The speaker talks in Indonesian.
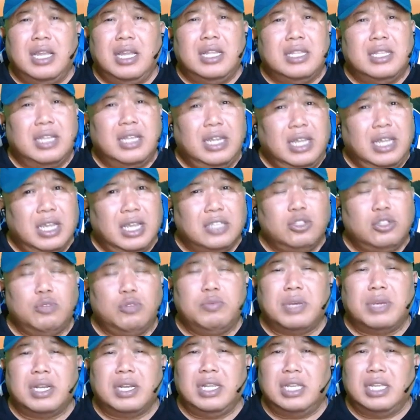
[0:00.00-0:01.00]
Dari yang
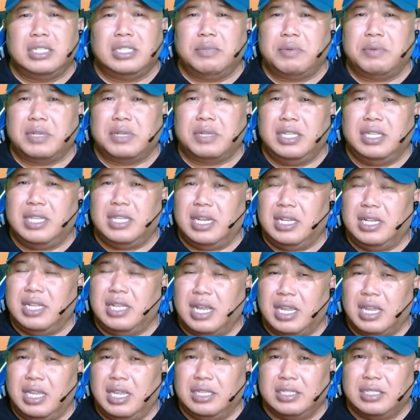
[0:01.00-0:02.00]
sumbernya seperti dari
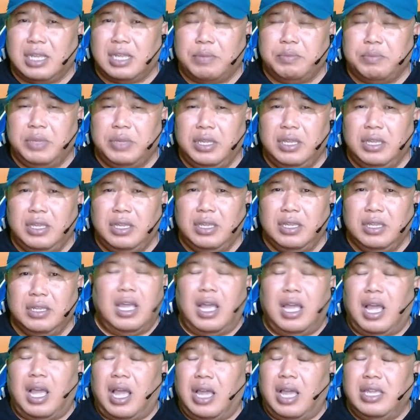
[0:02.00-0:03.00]
daging sapi,
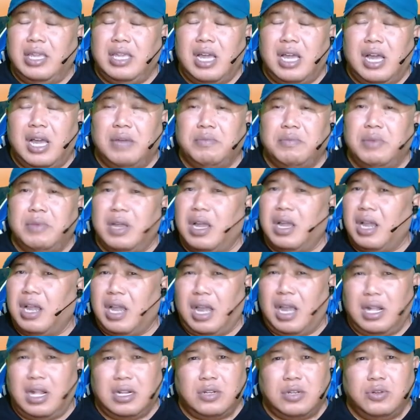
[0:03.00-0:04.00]
ayam,
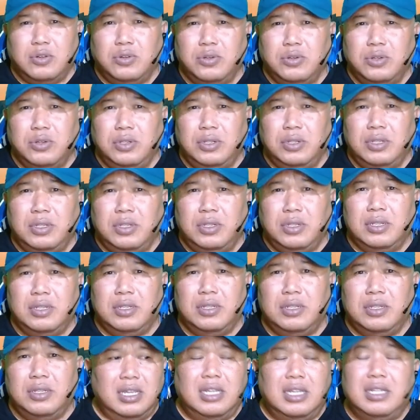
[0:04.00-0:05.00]
kalkun,
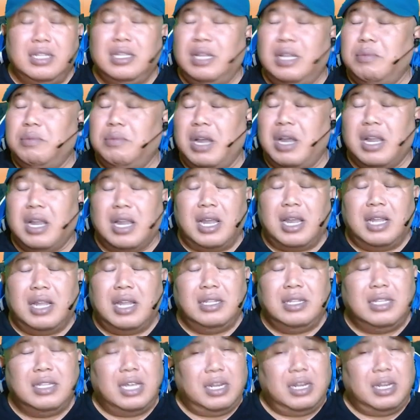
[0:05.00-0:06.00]
dan bahkan
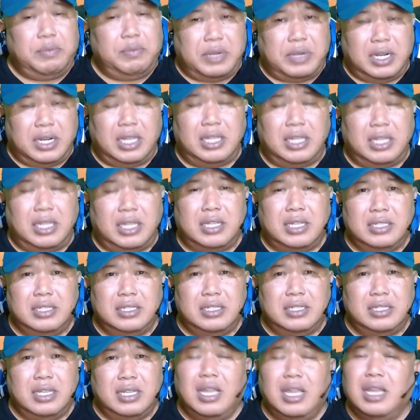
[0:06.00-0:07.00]
dari
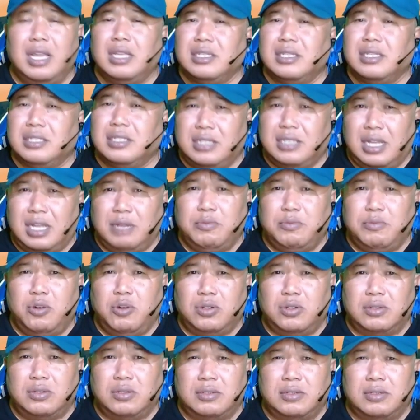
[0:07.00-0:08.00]
varietas
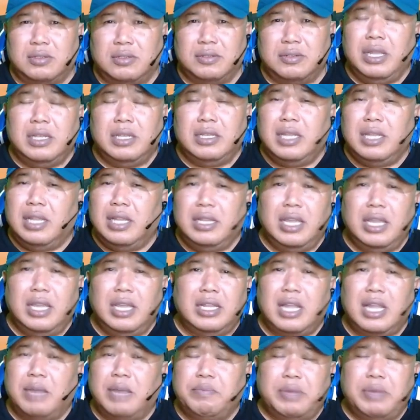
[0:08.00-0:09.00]
salmon. Dendeng
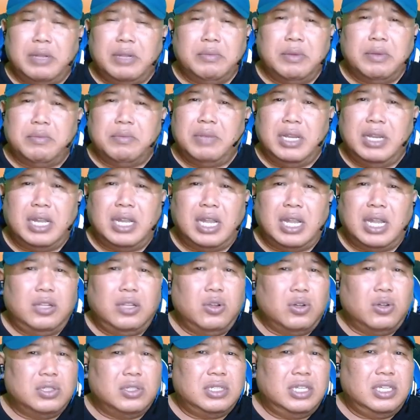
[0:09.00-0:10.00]
dapat memberikan
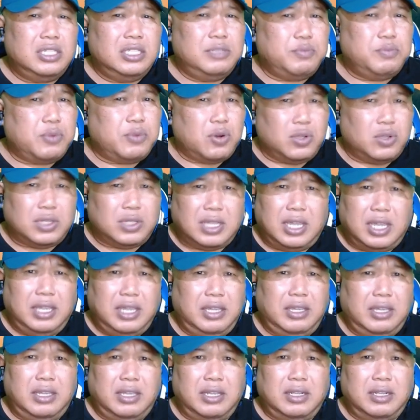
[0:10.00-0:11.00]
dosis
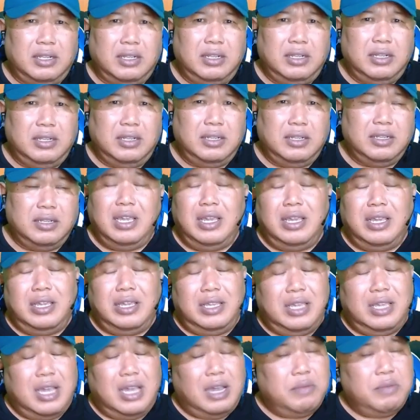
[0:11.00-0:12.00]
protein
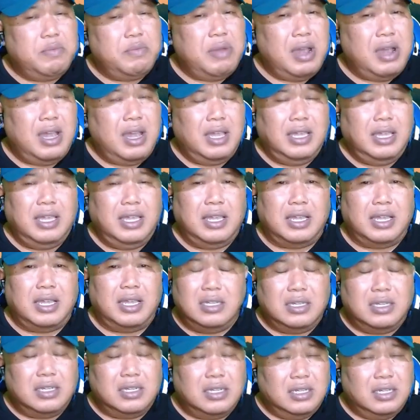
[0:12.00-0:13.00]
yang baik
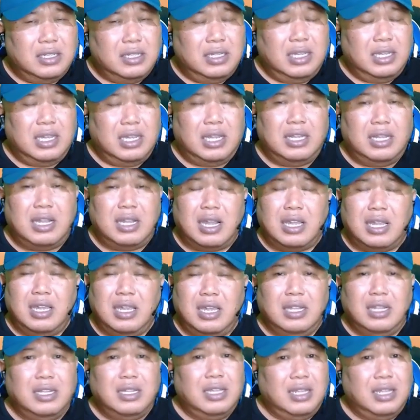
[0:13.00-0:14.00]
ketika
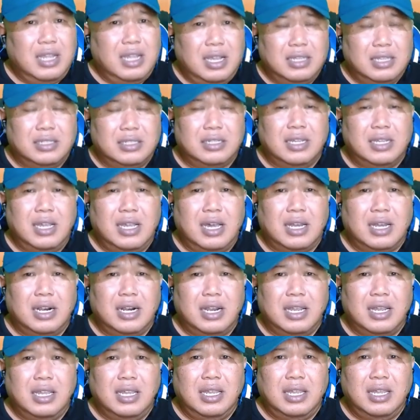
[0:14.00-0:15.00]
daging tidak segar
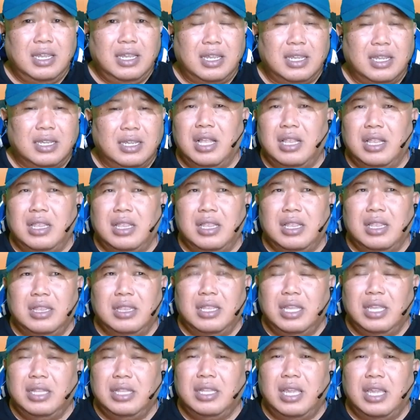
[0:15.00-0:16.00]
lagi.
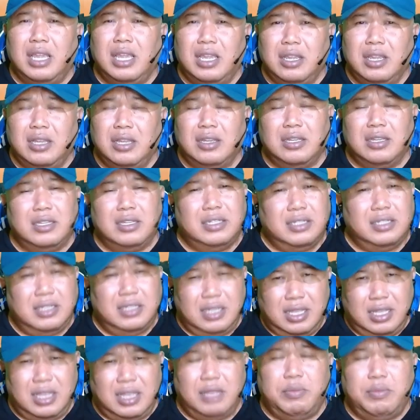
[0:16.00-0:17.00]
Dendeng
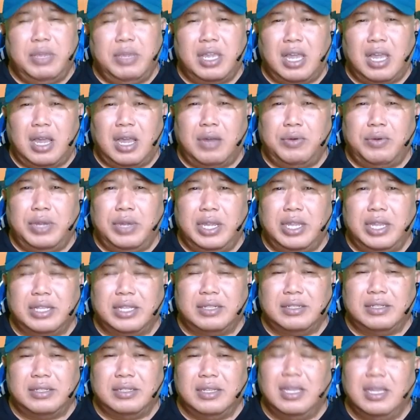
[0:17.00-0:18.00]
lebih
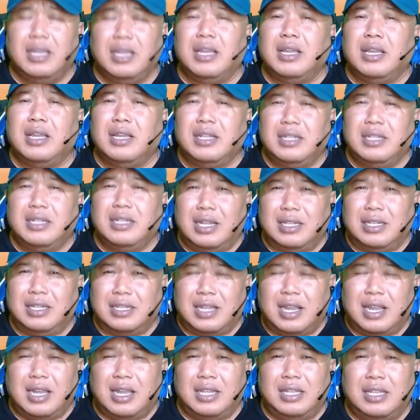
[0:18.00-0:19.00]
awet dan
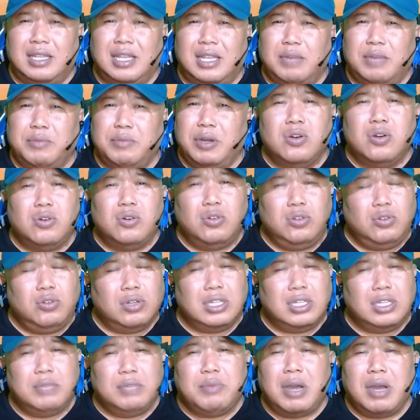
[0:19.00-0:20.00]
tahan lama
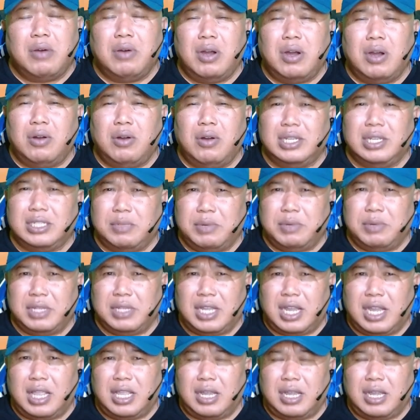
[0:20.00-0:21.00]
untuk dibawa oleh sahabat
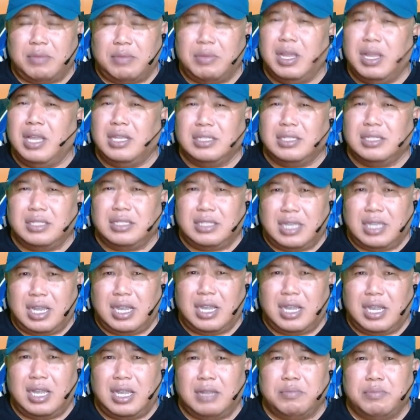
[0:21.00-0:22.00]
alam
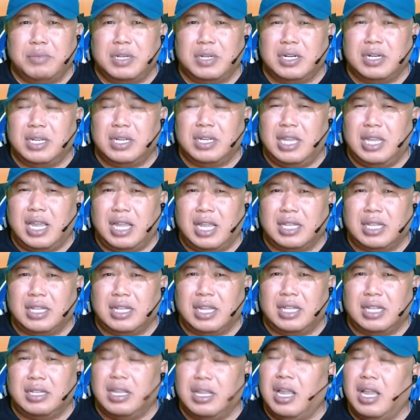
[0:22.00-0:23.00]
saat
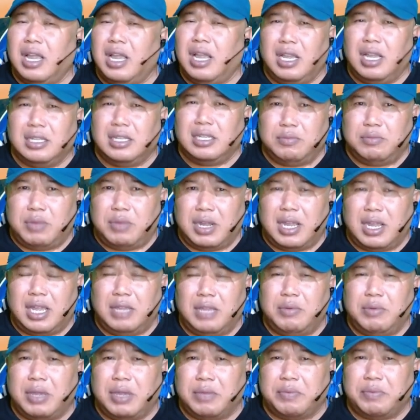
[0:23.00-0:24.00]
berkegiatan
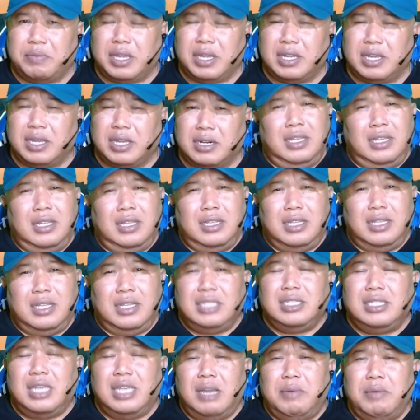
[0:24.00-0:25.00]
sebagai backpacker. Dan
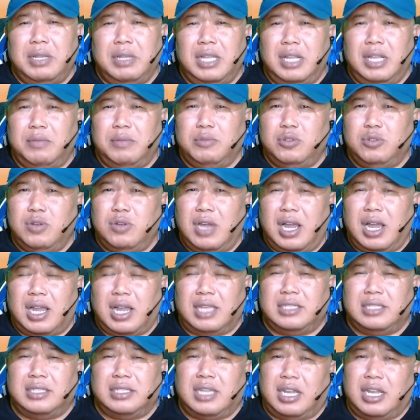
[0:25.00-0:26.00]
sahabat alam juga
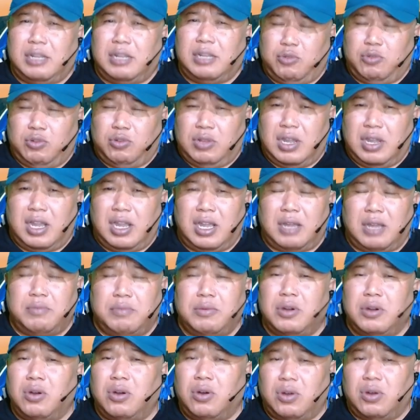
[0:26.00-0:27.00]
akan sangat mudah
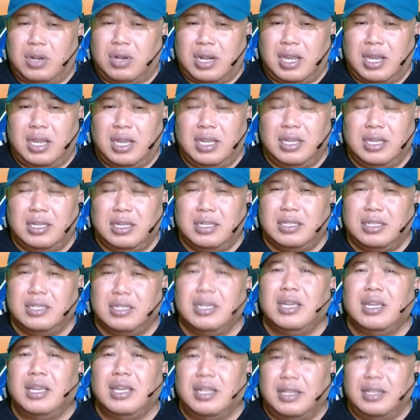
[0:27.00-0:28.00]
mengolah
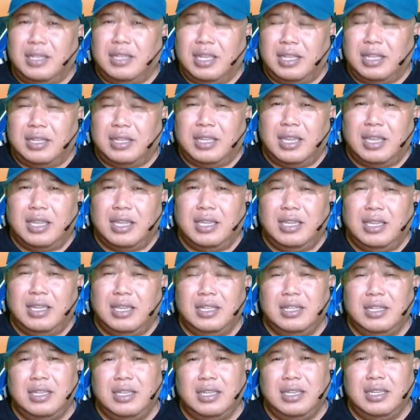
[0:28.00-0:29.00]
dendeng
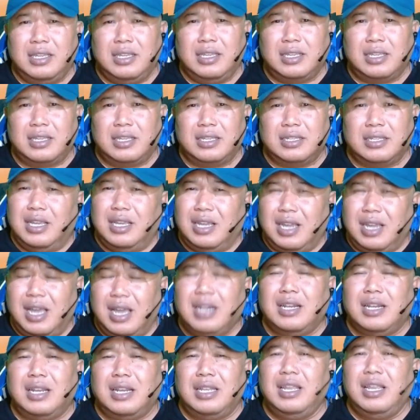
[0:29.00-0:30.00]
ini.
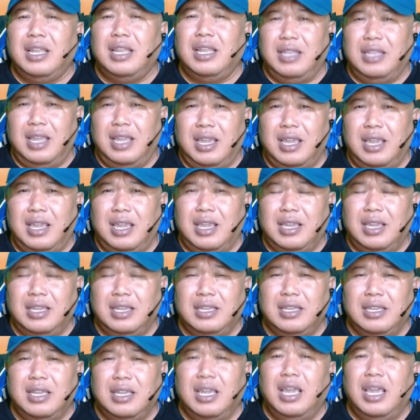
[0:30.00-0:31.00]
Karena dendeng
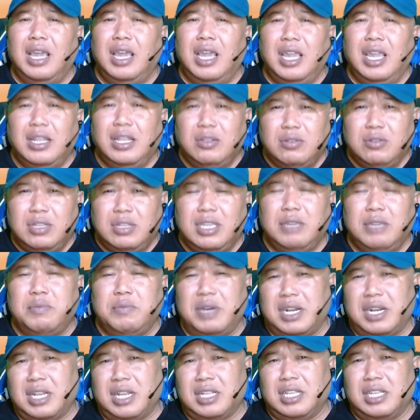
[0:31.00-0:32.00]
itu
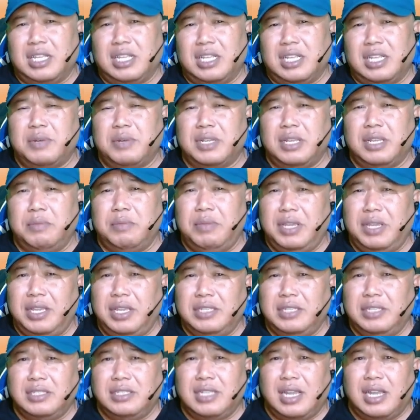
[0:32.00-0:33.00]
diibaratkan seperti mie
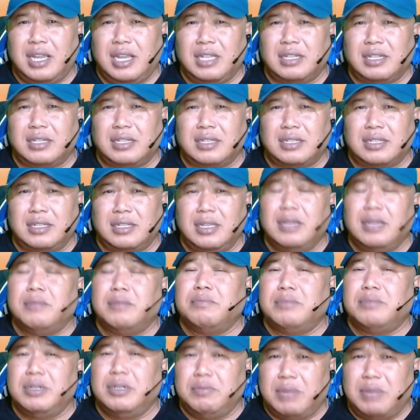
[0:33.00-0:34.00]
instan,
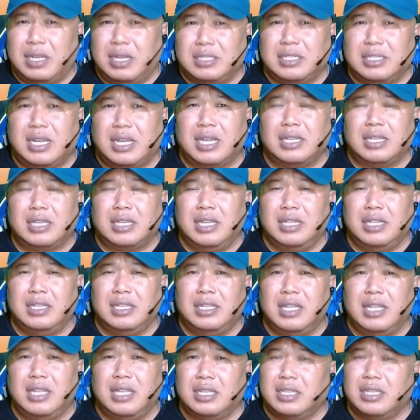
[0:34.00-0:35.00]
memasaknya
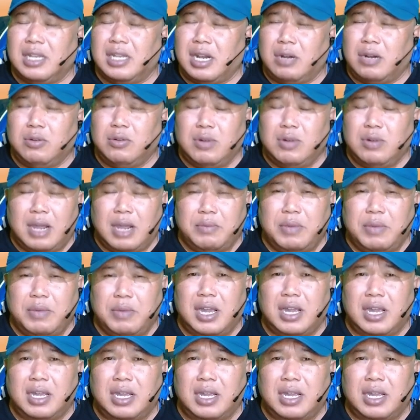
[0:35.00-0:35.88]
tidak terlalu lama.